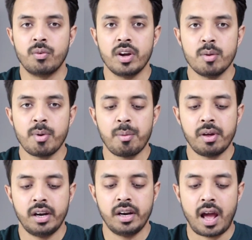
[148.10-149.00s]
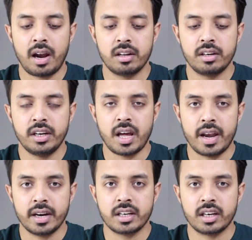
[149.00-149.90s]
वहीं पे हमें
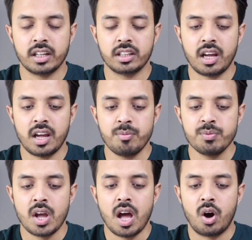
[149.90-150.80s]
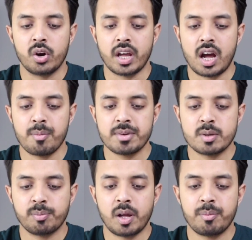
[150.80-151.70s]
रीडायरेक्ट कर देता है और यहाँ पे
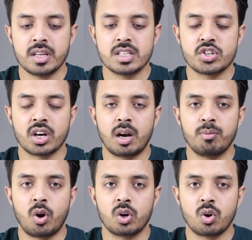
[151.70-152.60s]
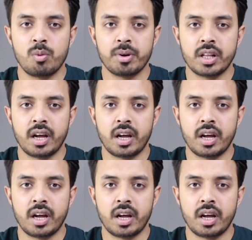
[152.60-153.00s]
सिंपली हमें इंस्टाग्राम डॉट कॉम